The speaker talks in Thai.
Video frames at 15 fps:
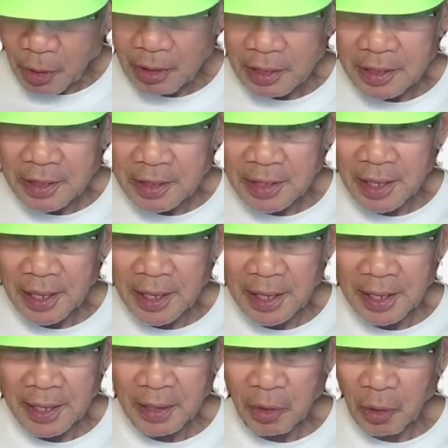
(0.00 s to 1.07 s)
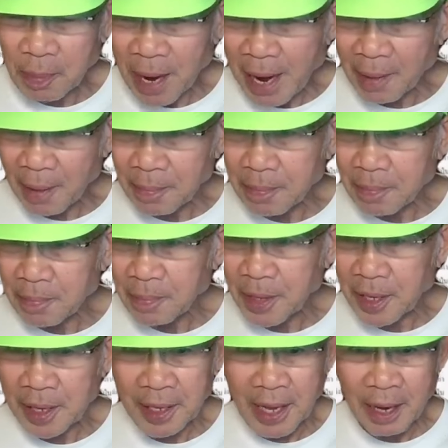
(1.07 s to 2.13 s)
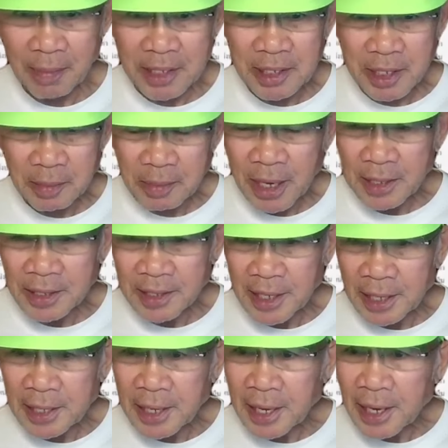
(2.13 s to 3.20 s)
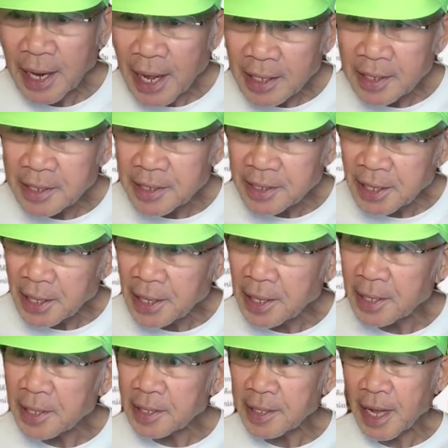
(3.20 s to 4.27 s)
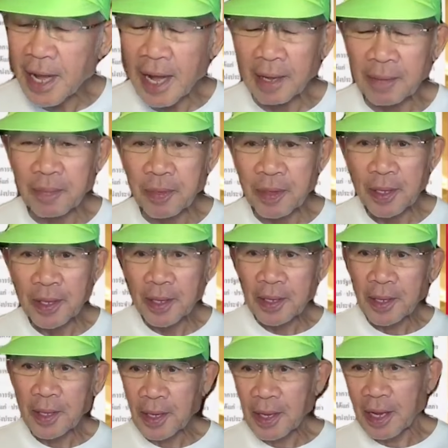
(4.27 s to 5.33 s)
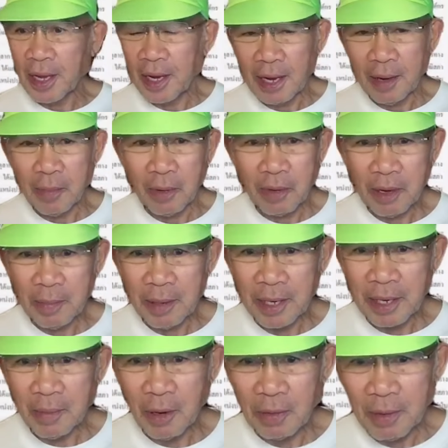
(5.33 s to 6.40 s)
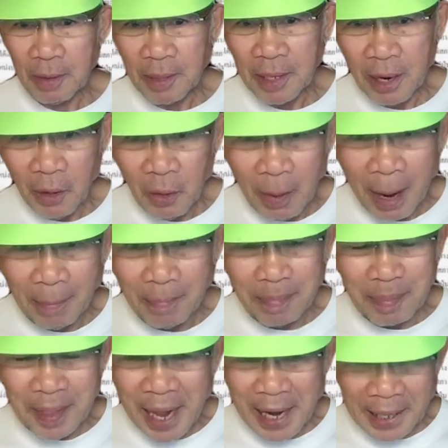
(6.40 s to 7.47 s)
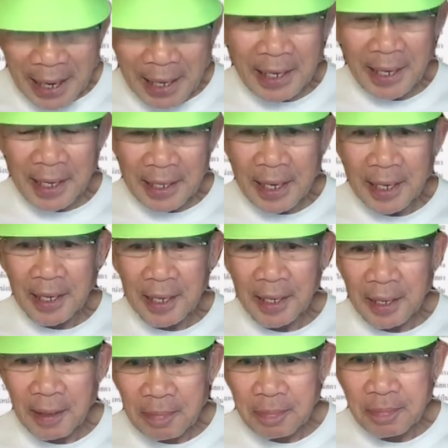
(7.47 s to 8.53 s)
นดรูปแบบการประชาสัมพันธ์ สัญญลักษณ์ สีอะไรต่างๆแล้วผมก็เพียงแต่บอกว่าพี่เอาแบบหนักแน่น หนักแน่นนะครับ